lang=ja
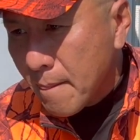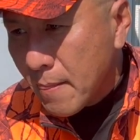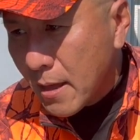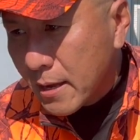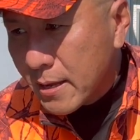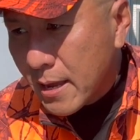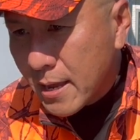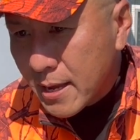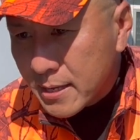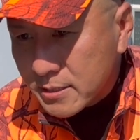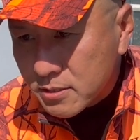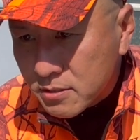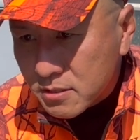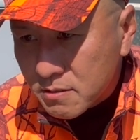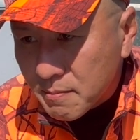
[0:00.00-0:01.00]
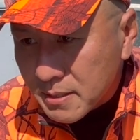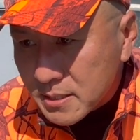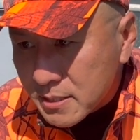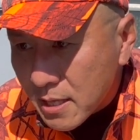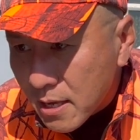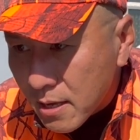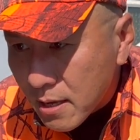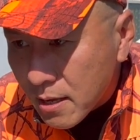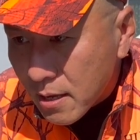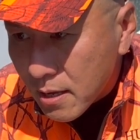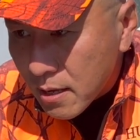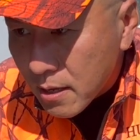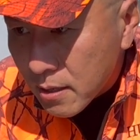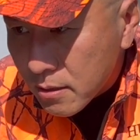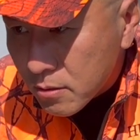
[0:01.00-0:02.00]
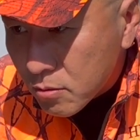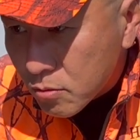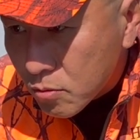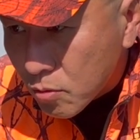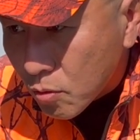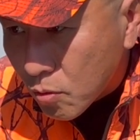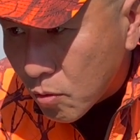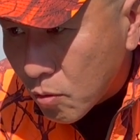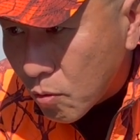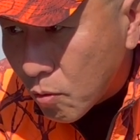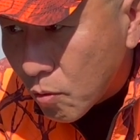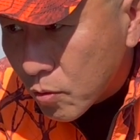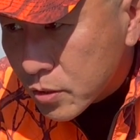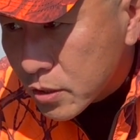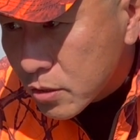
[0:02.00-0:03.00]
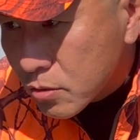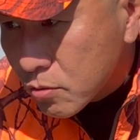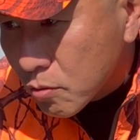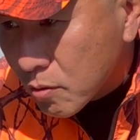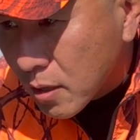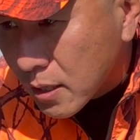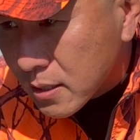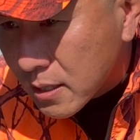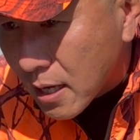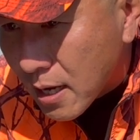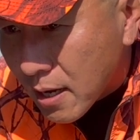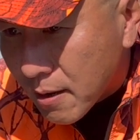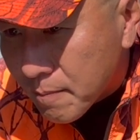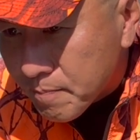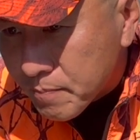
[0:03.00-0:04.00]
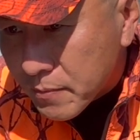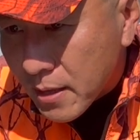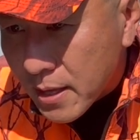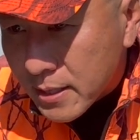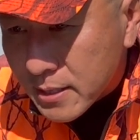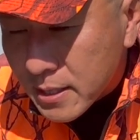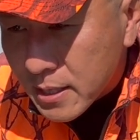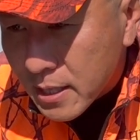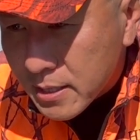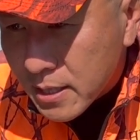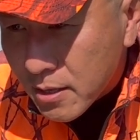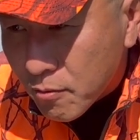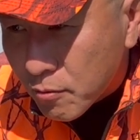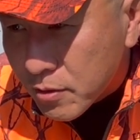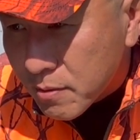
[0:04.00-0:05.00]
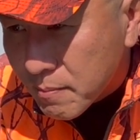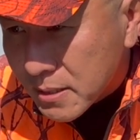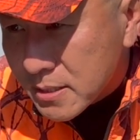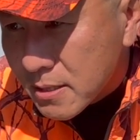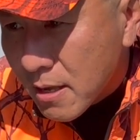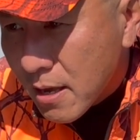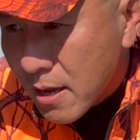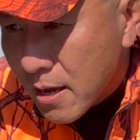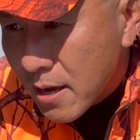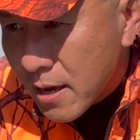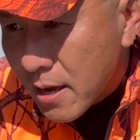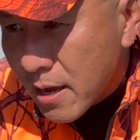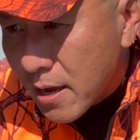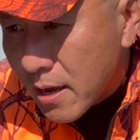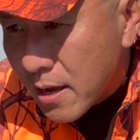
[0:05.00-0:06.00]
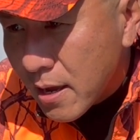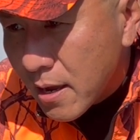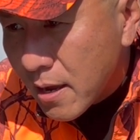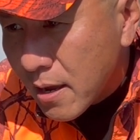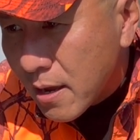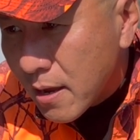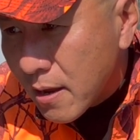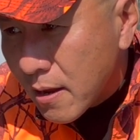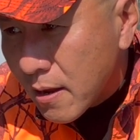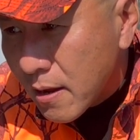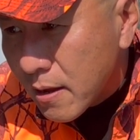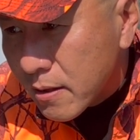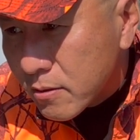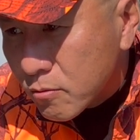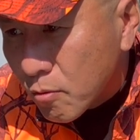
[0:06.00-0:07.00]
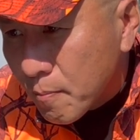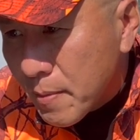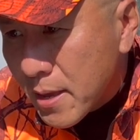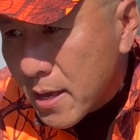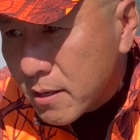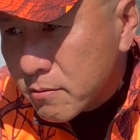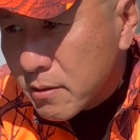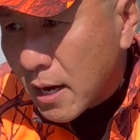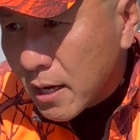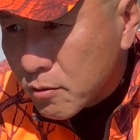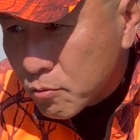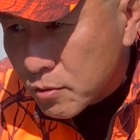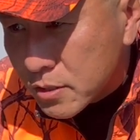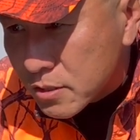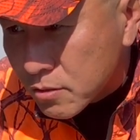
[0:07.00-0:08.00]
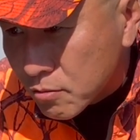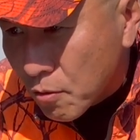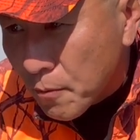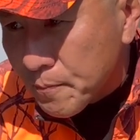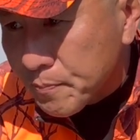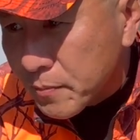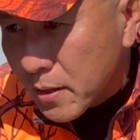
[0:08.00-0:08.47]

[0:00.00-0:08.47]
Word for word: はい、続きまして、お一方、いただいております。メールアドレスの、